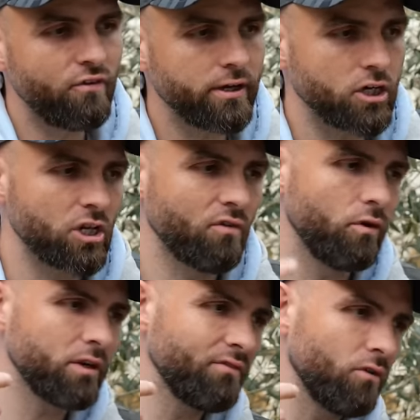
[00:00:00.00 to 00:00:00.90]
fait qu'à chaque
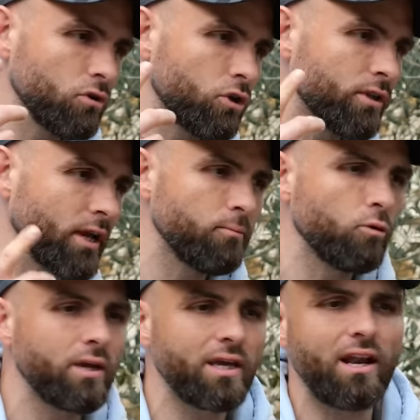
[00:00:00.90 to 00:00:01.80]
fois qu'il va entendre un
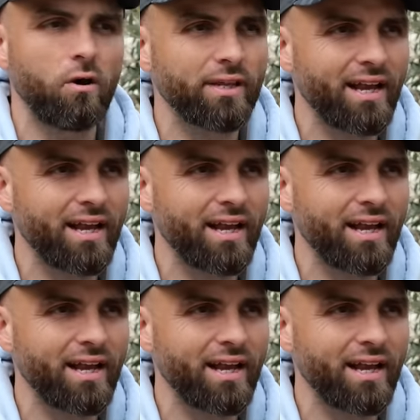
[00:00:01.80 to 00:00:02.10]
bruit, il est en